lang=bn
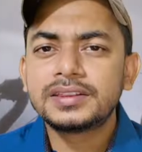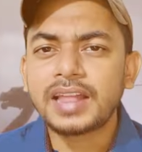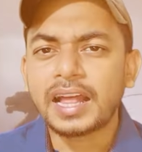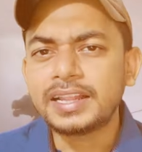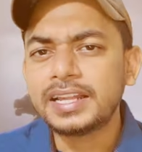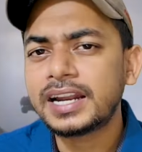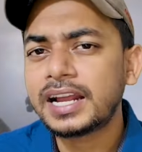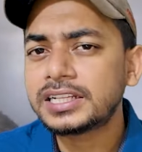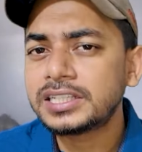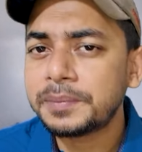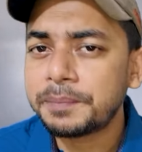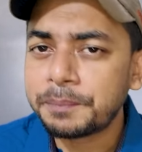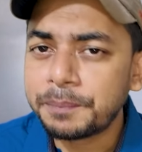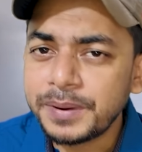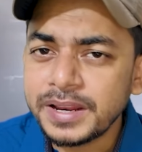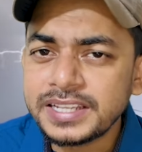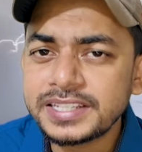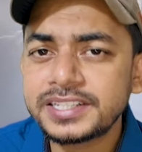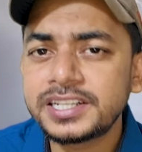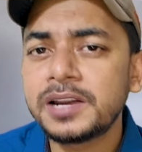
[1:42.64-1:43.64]
তাদের কাছে
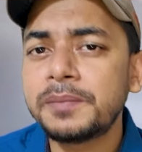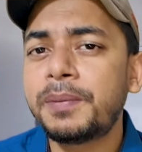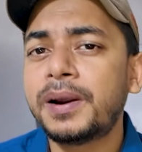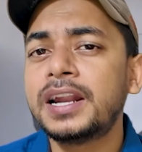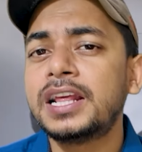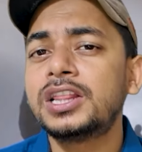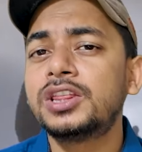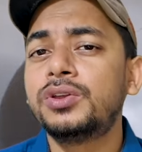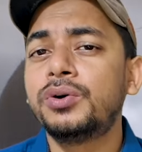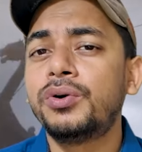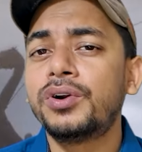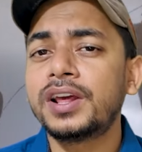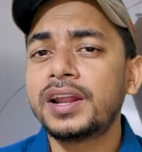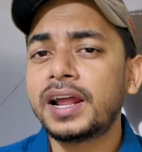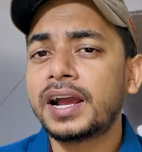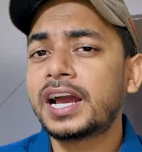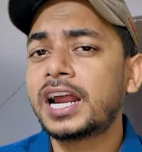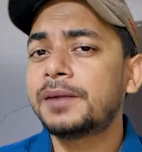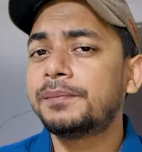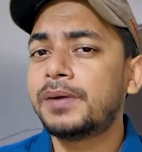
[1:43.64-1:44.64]
বৃষ্টির পানি ধরে
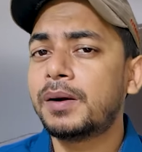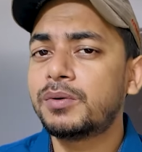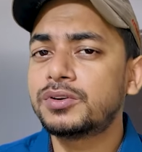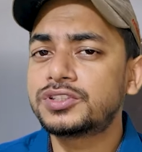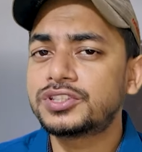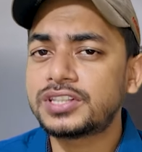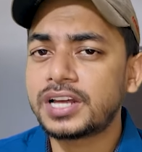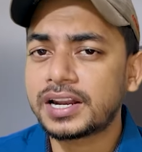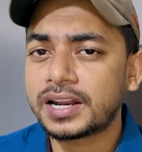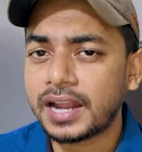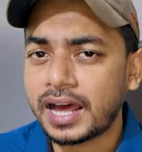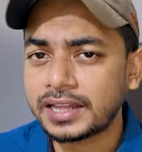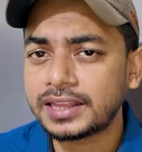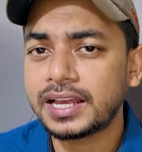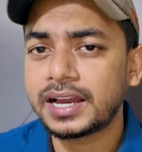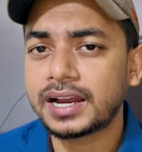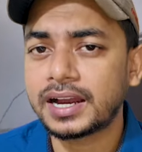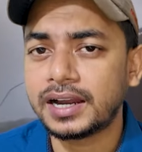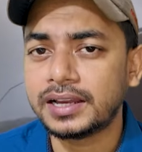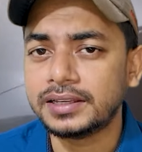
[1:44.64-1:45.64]
রাখার ব্যবস্থা না
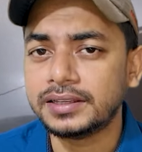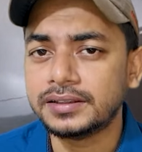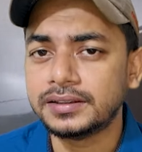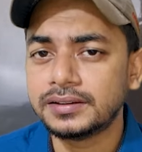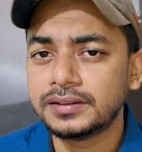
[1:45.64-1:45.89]
থাকায়